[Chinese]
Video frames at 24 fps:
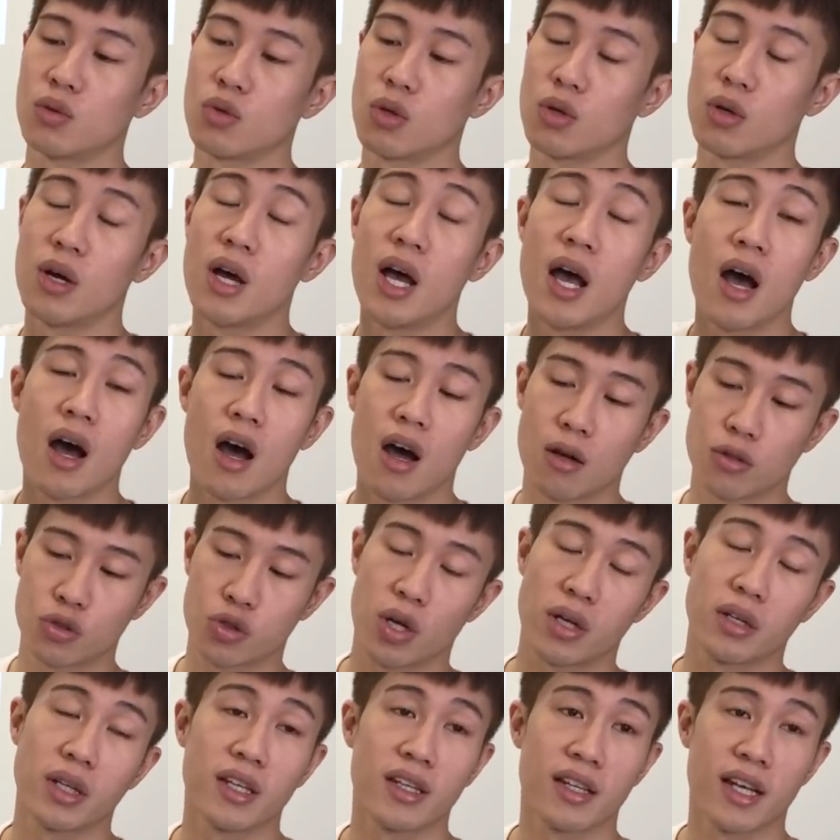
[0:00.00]
做
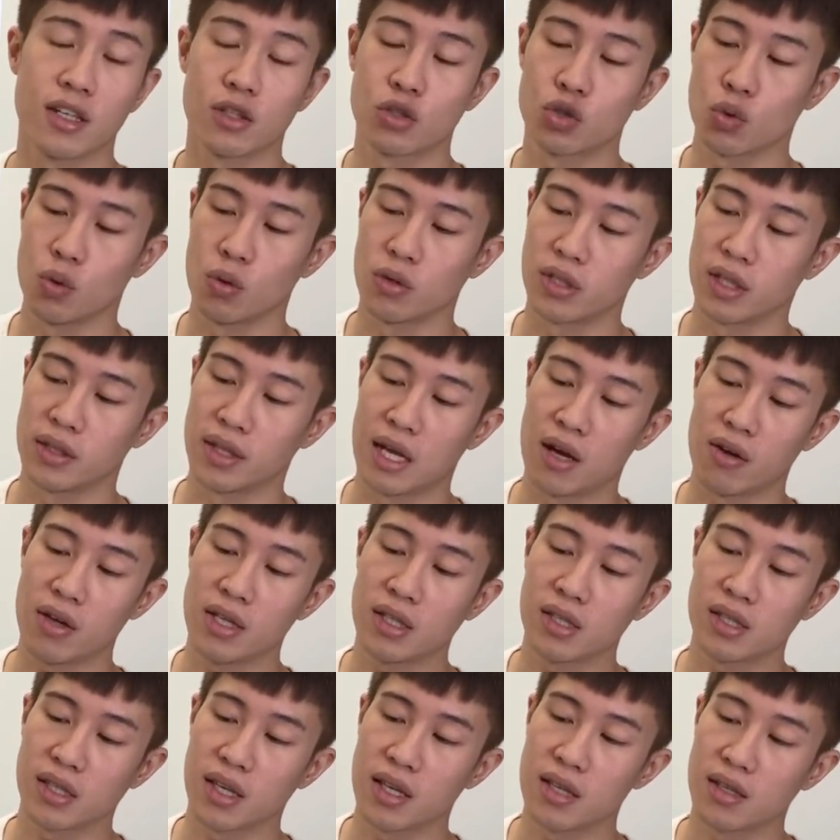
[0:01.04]
Ultra n e e 来做成，然后一
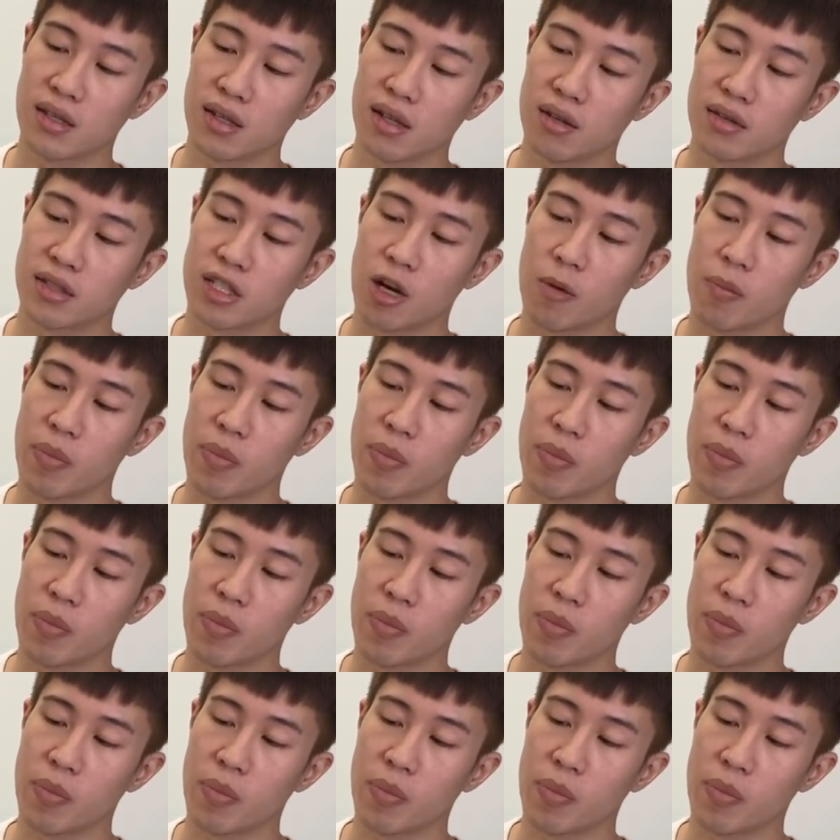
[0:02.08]
直延伸到脚